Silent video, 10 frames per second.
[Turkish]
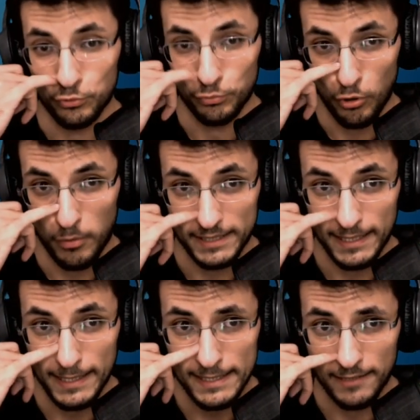tutmuyor
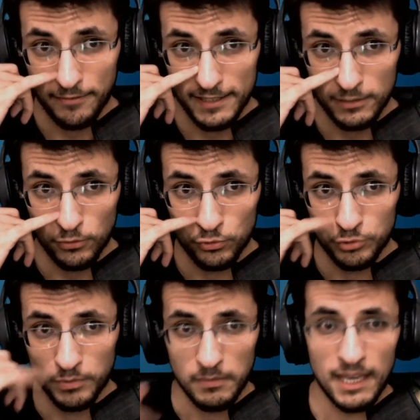bazen. Neyse fazla
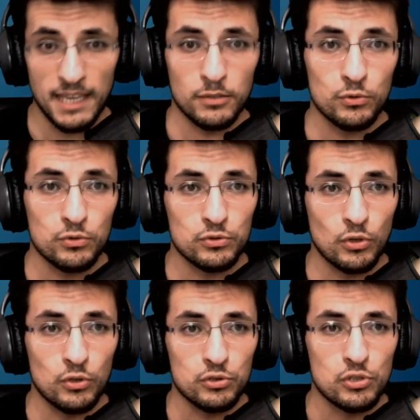konuşmayayım. Ek
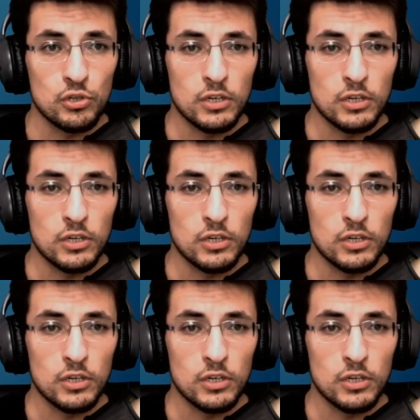313.